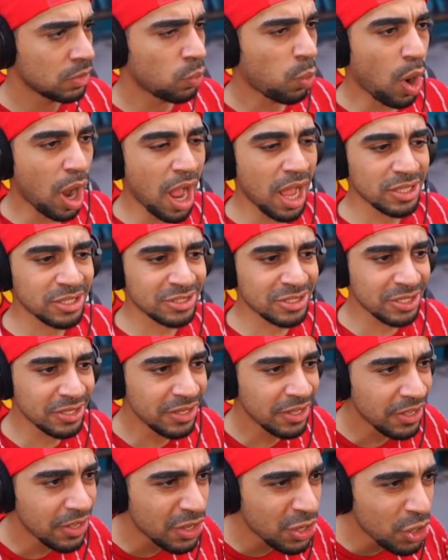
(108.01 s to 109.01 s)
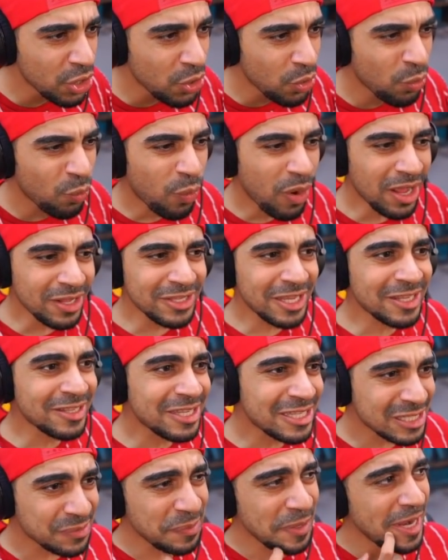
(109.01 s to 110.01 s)
وات وات
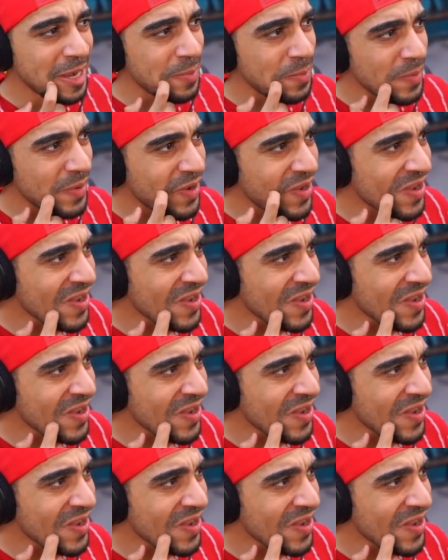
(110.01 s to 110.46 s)
التصميم